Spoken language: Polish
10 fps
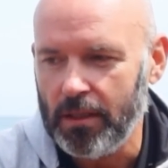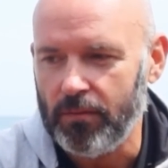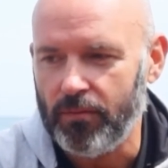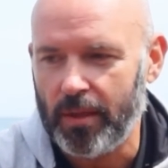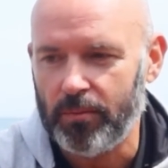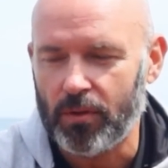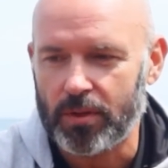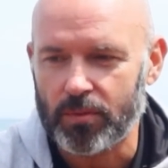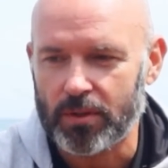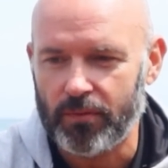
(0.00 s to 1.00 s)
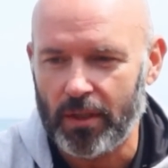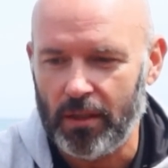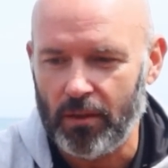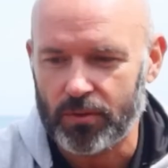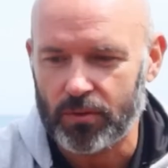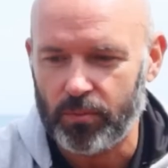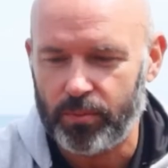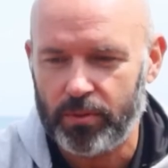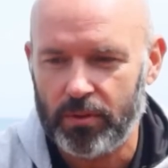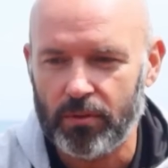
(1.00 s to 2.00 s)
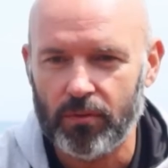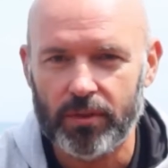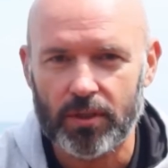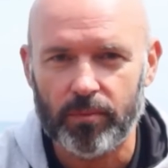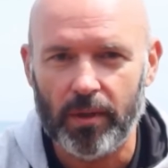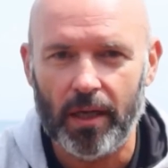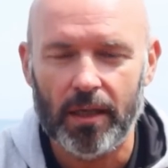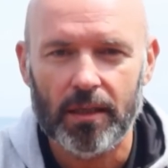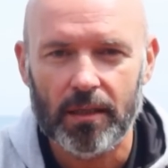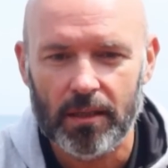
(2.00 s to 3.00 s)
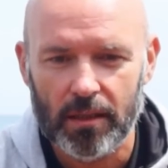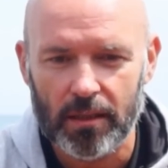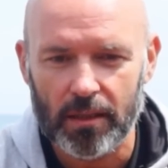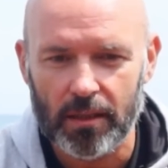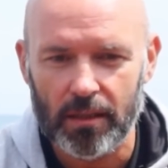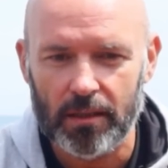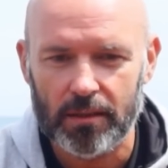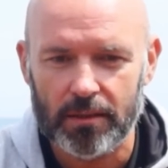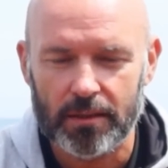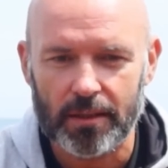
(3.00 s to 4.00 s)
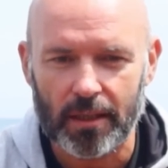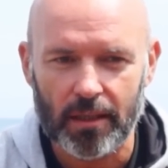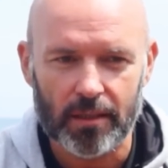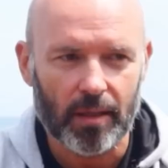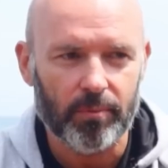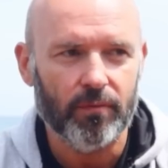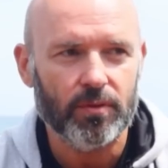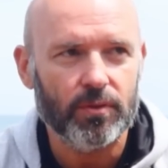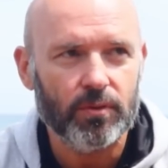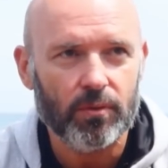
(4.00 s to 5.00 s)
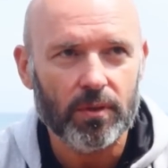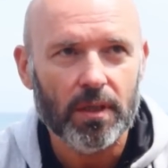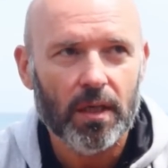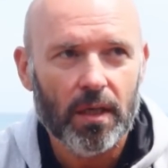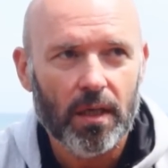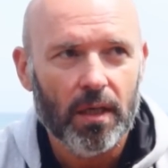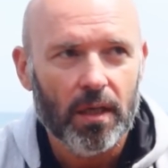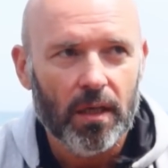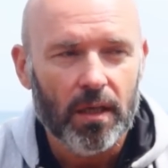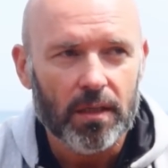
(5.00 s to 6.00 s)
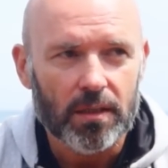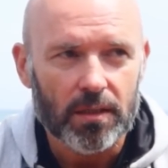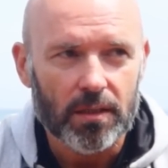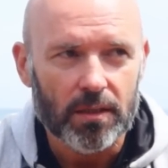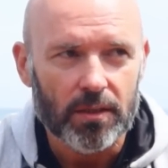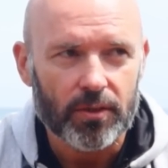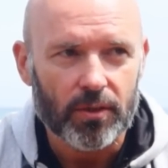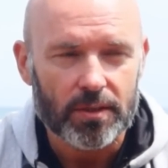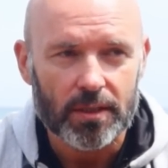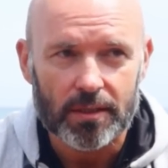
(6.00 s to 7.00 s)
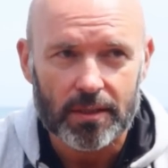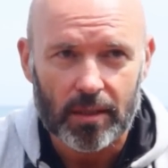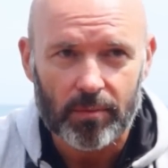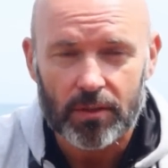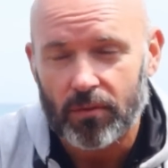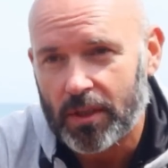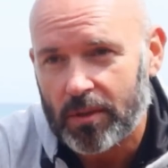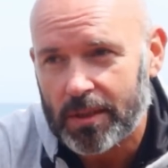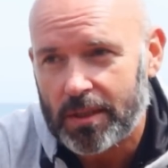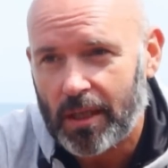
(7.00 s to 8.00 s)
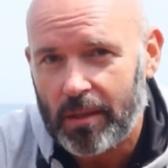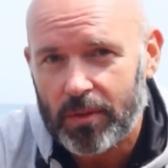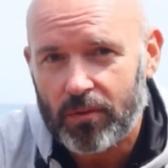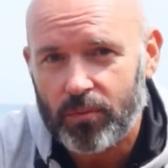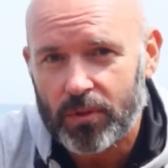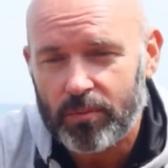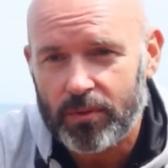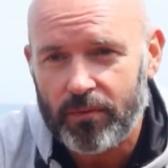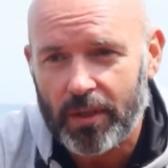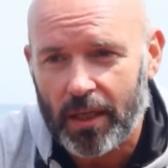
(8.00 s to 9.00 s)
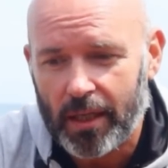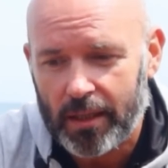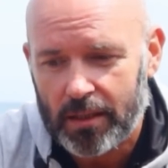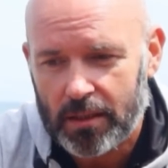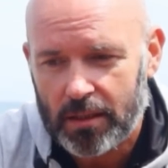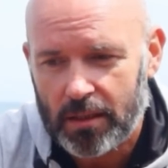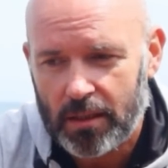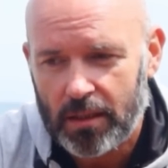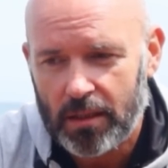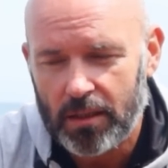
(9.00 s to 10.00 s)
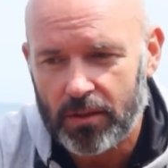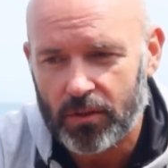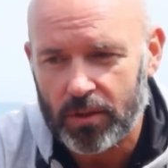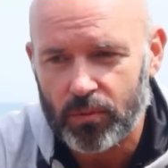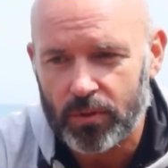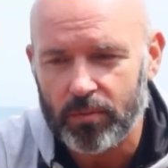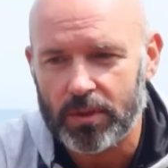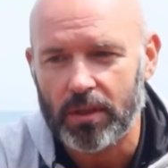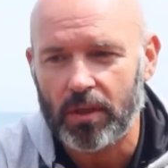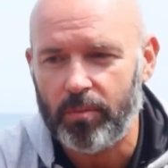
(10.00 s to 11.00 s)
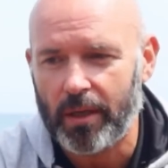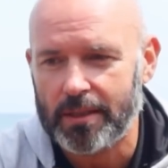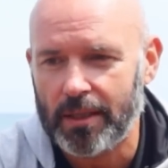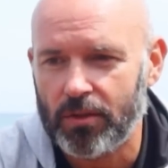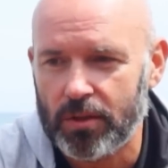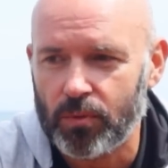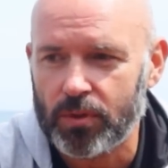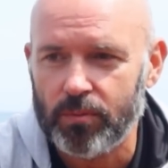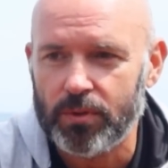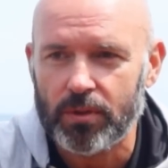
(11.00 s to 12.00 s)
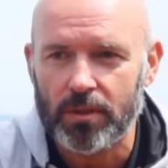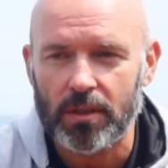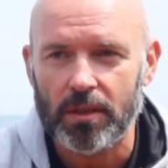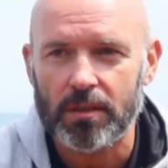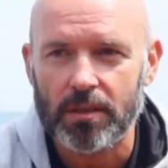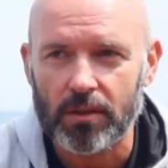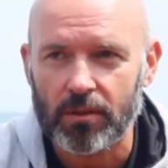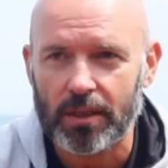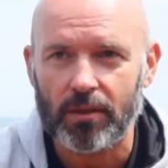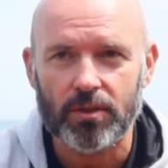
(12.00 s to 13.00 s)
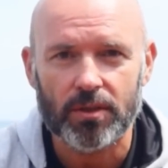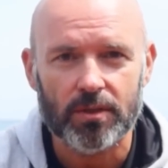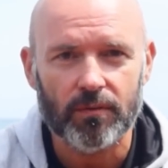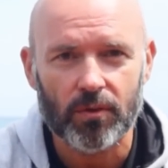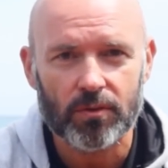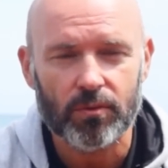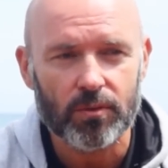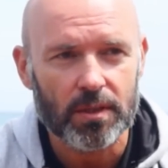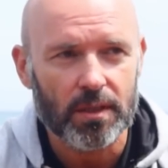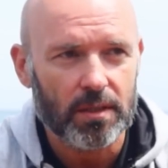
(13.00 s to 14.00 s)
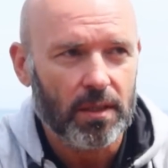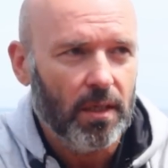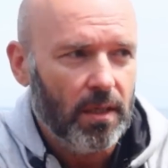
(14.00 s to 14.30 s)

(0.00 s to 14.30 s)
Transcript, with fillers: I wiem o tym, że wiele osób również ma e, takie etapy w życiu i, i, i to jest jeden z elementów. Natomiast tych elementów może być wiele, i to nie musi być tylko praca, to nie musi być e, tylko zakończenie związku, czy też